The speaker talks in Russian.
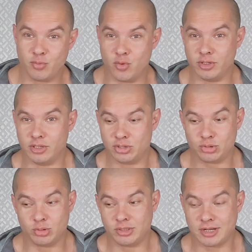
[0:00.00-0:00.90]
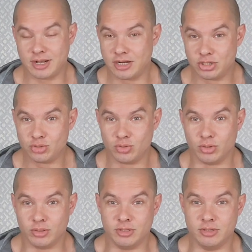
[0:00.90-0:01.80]
поняли, что это
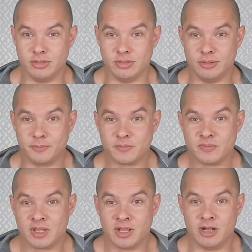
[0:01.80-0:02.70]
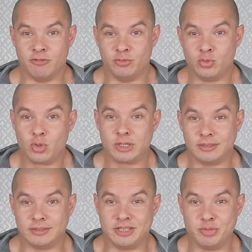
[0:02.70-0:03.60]
хорошо, и а, вдруг
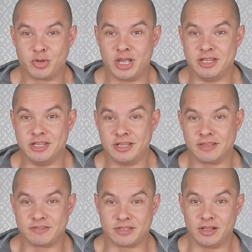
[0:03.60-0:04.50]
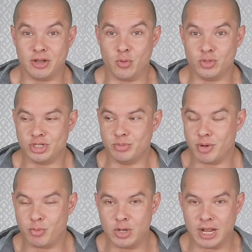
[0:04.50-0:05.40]
гибкая диета стала очень
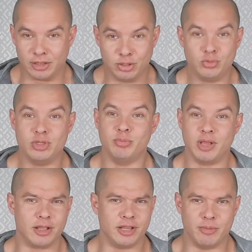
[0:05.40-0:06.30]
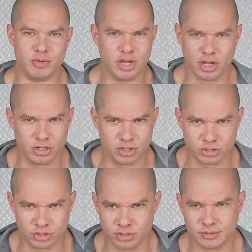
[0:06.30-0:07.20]
популярной. Ну, не благодаря мне,
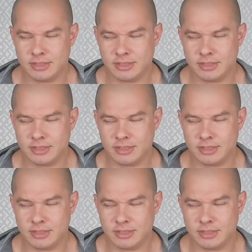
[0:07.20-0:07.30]
конечно же,